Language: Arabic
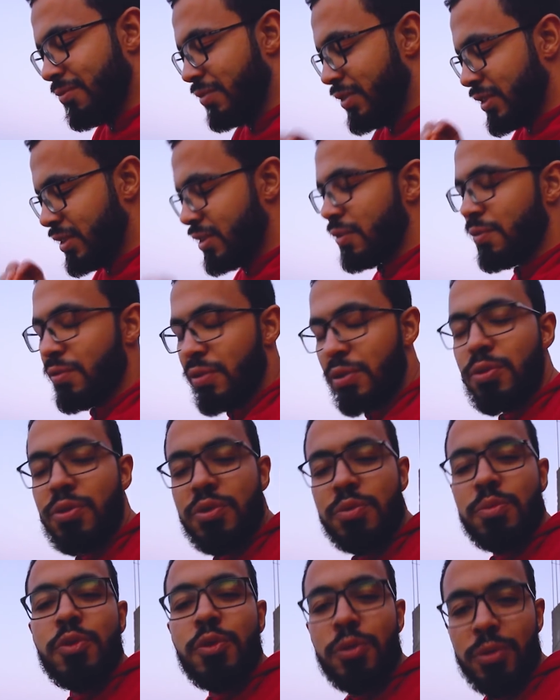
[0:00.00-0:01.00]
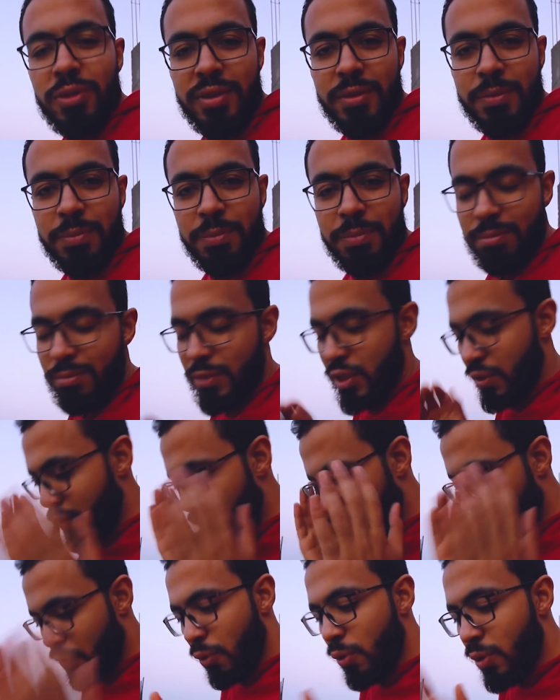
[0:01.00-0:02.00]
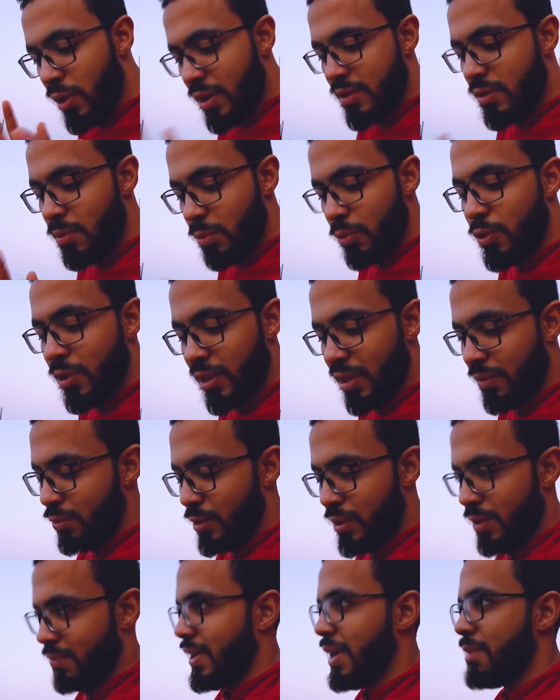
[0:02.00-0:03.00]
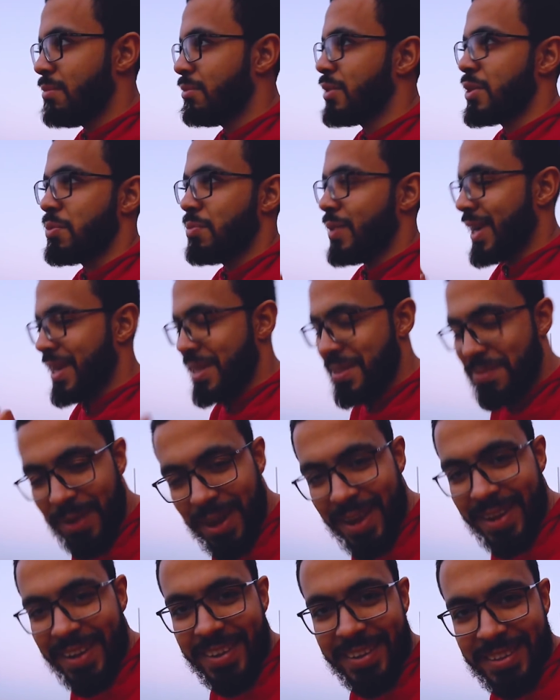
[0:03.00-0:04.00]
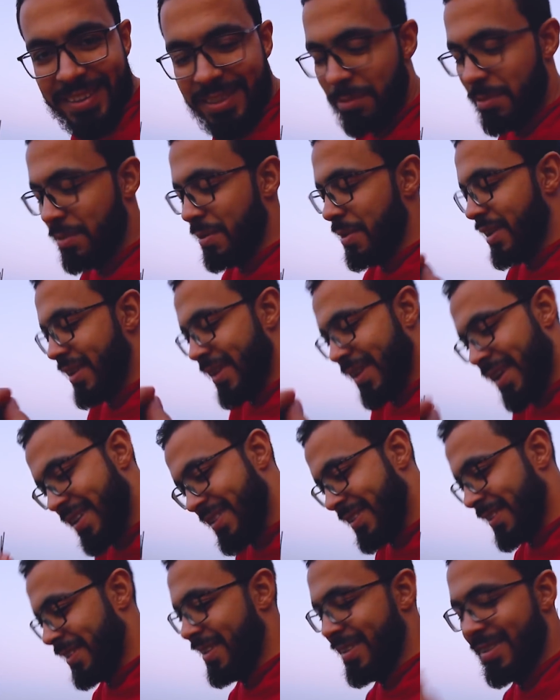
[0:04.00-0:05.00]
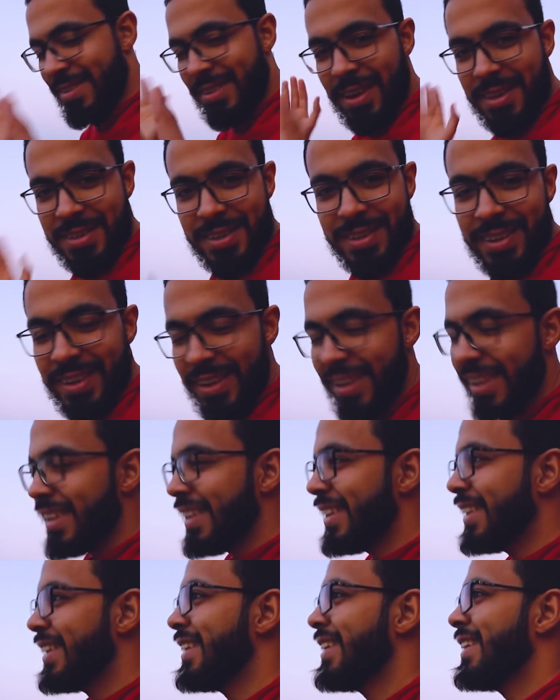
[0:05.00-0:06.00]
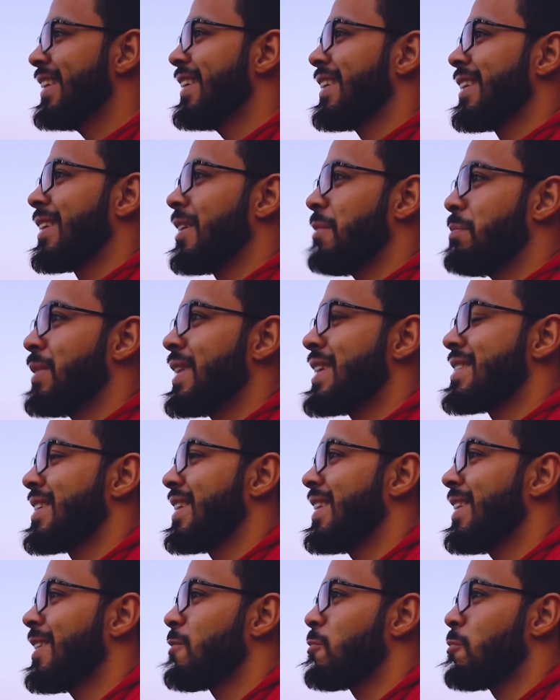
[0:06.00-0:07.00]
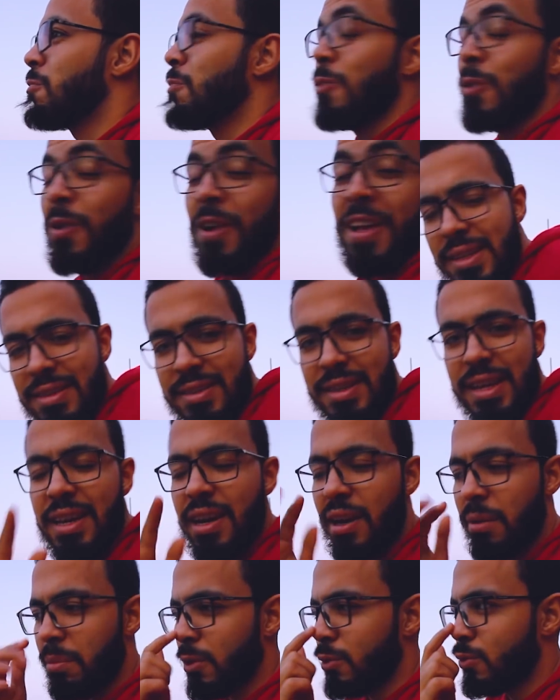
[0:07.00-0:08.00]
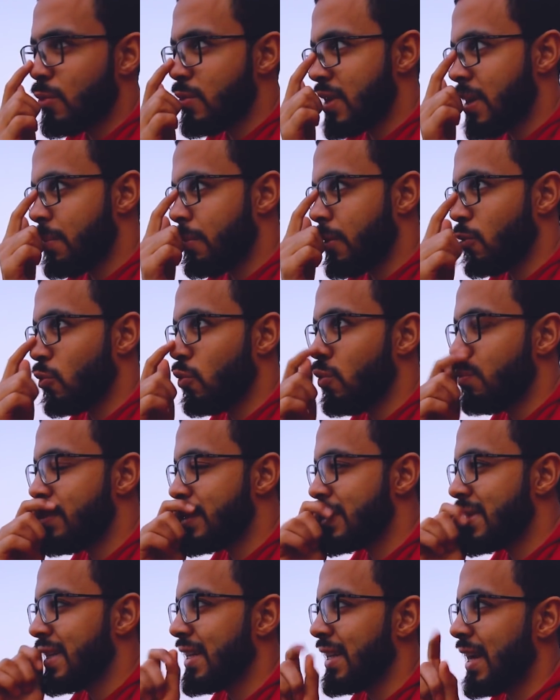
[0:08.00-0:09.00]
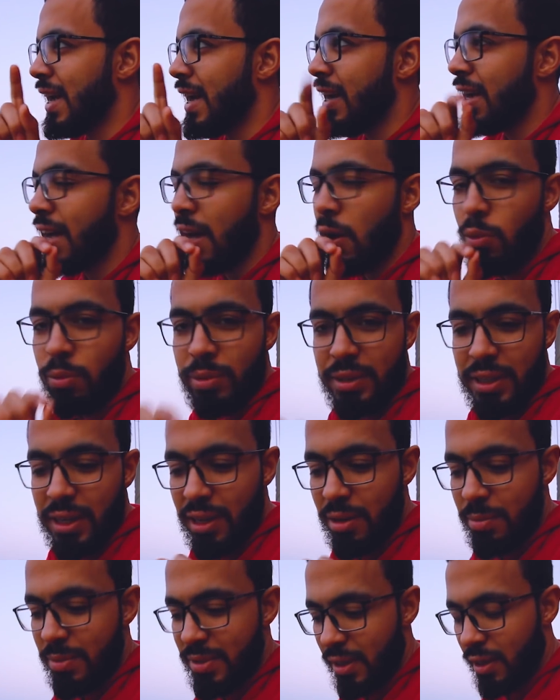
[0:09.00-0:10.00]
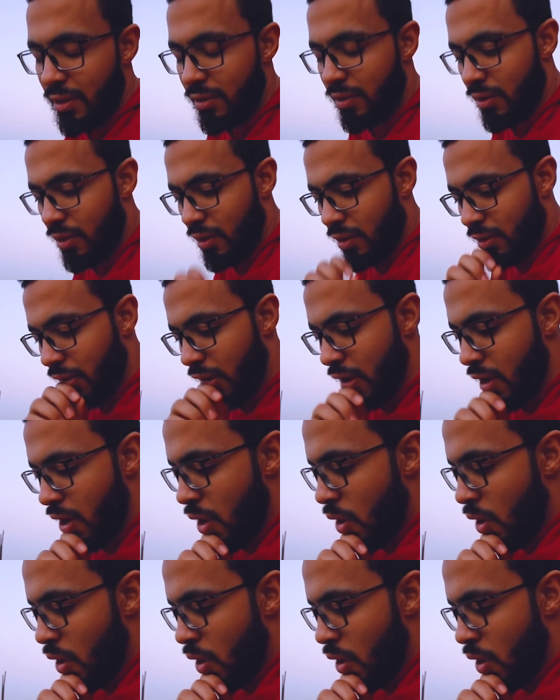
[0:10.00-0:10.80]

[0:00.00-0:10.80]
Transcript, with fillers: في الديفيوز مود مش في الفوكس مود انت وانت في الحمام متبقاش مركز في حاجه انت بتبقى ريلاكسد خالص علشان ايه ربنا يسهل لك الامور زيها برضو زي ما تكون بتذاكر حاجه او بتحل مساله رياضه